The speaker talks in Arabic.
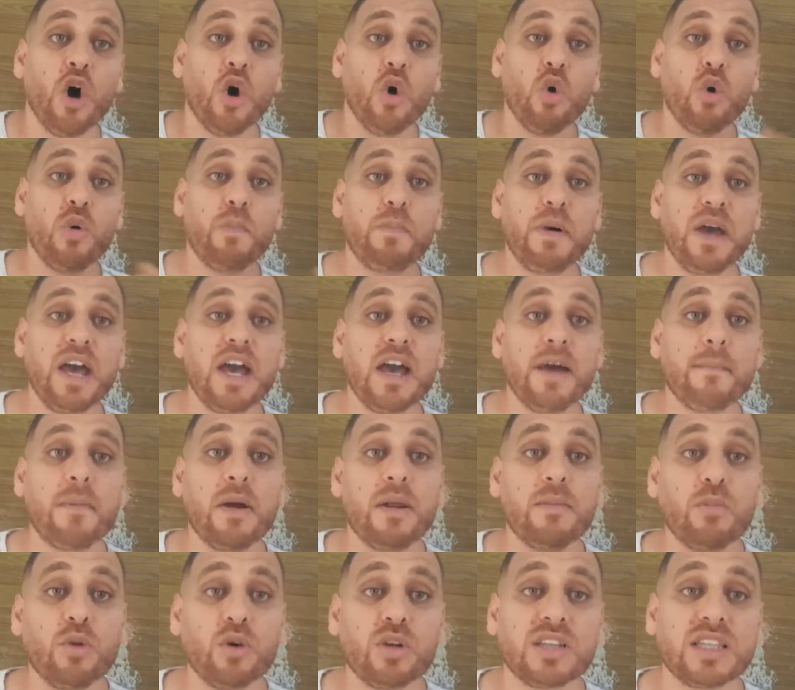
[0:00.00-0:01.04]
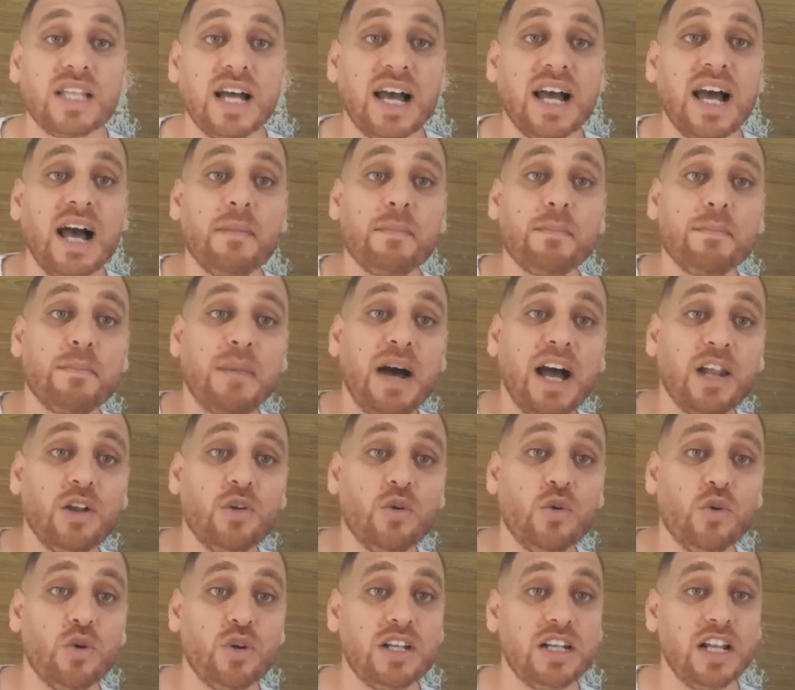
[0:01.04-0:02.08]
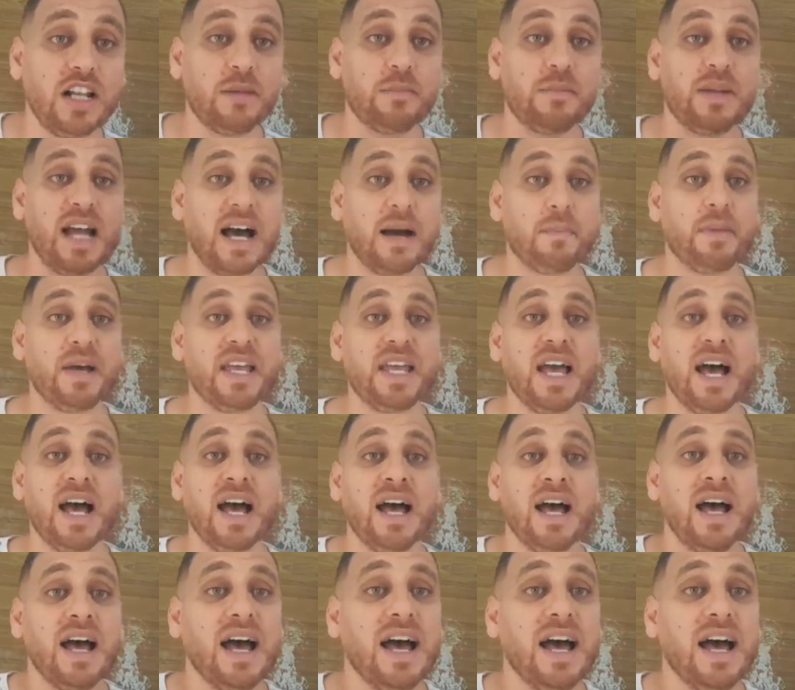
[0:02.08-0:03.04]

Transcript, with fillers: وباب المنتخب محلول للملعبية